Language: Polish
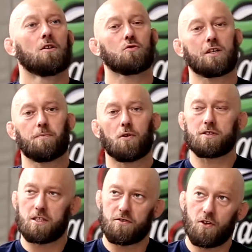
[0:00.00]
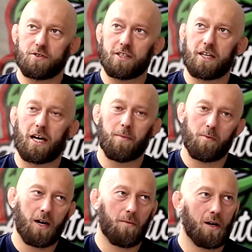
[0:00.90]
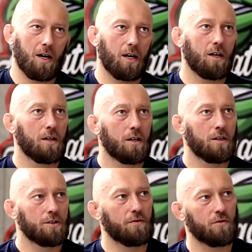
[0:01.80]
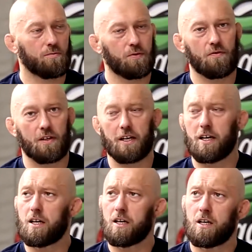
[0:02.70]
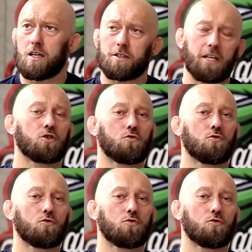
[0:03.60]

Tutaj Polski Związek MMA ma niewątpliwie też